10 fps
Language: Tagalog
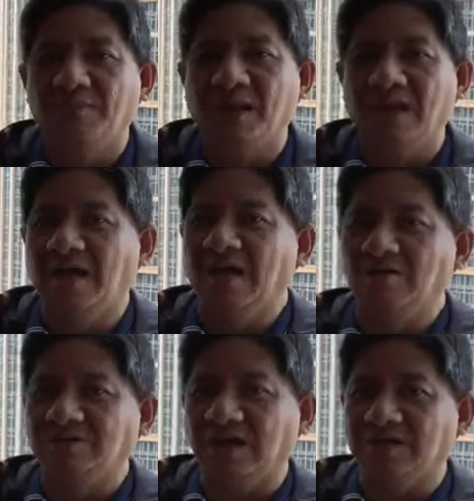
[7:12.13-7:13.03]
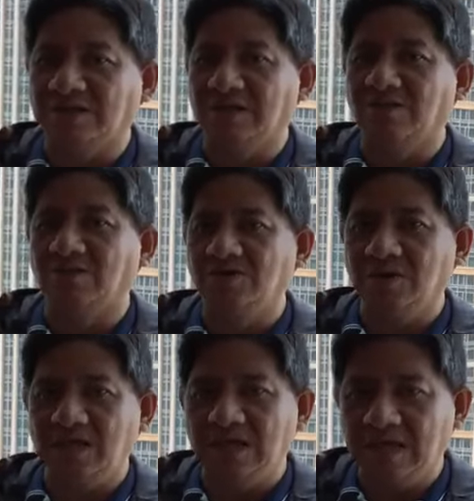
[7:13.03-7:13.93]
paglalaro sa casino.
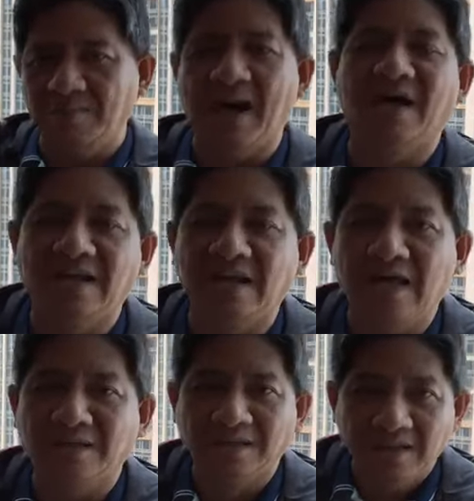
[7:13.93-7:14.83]
Yun ay libangan lang.